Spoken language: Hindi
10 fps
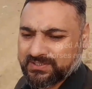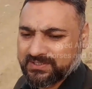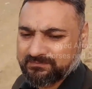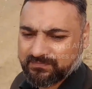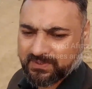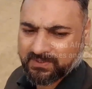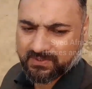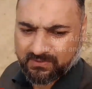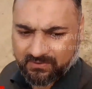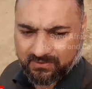जाती है
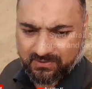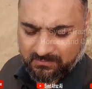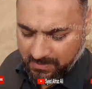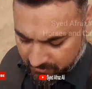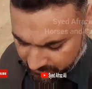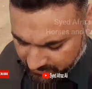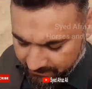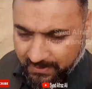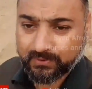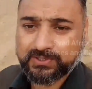और बाज़त ये
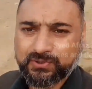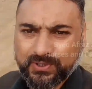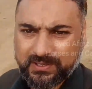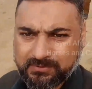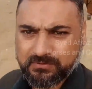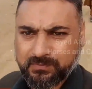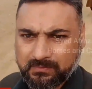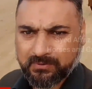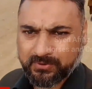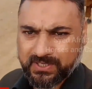बैलों की जोड़ी के बीच में
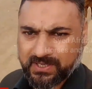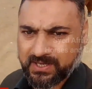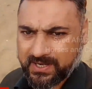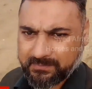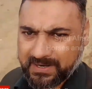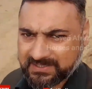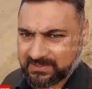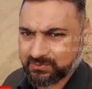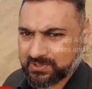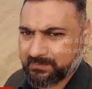प्रॉब्लम होती है कि अगर एक बैल के
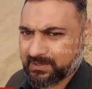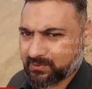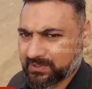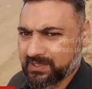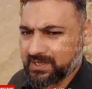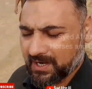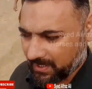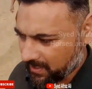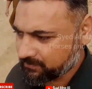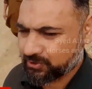साथ दूसरा बैल कोई
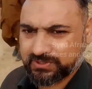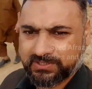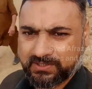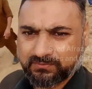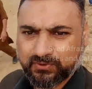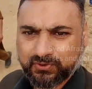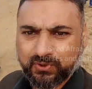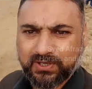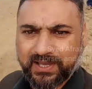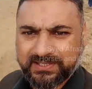ख़राब जोड़ जाता है तो वो
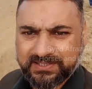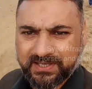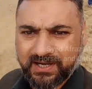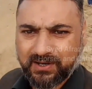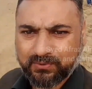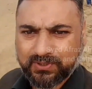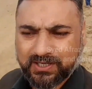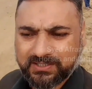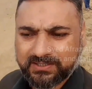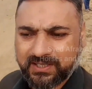उसको लाइन से आउट
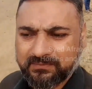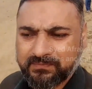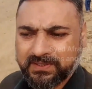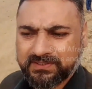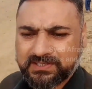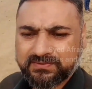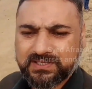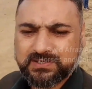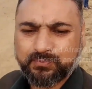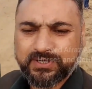कर देता है जिस
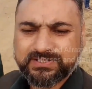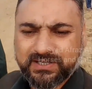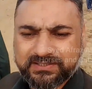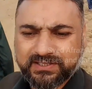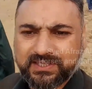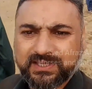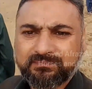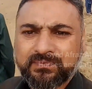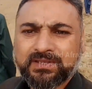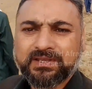वजह से पॉइंट्स कट जाते हैं
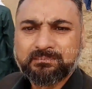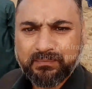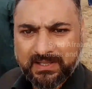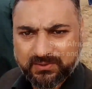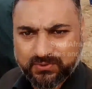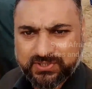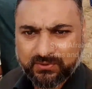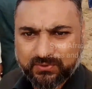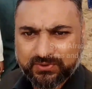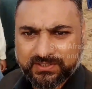बैल दौड़ से
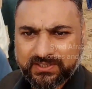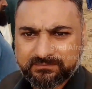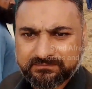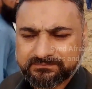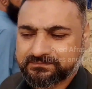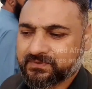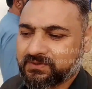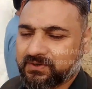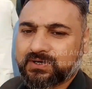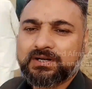आउट हो जाता है
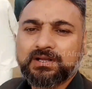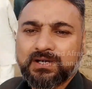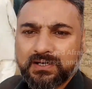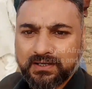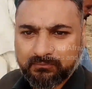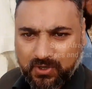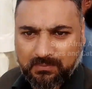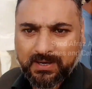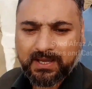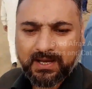और
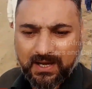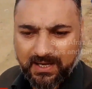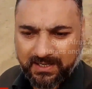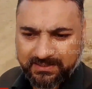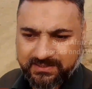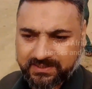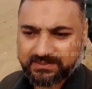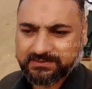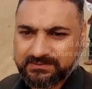मुकाबला हारा जाता है